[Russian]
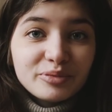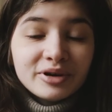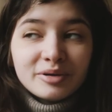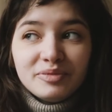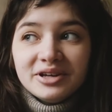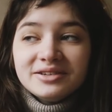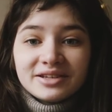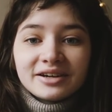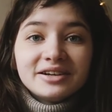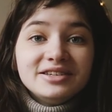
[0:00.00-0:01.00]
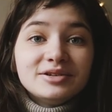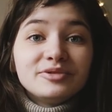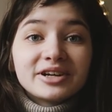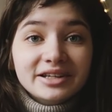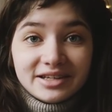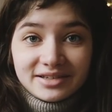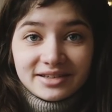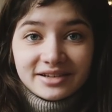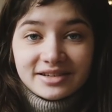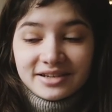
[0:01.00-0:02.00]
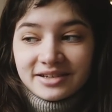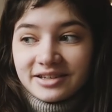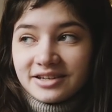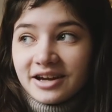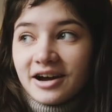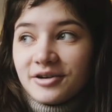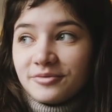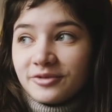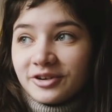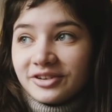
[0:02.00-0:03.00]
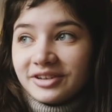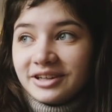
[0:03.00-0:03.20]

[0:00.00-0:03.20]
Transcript: э, перед закрытием границ, так сказать. Вот.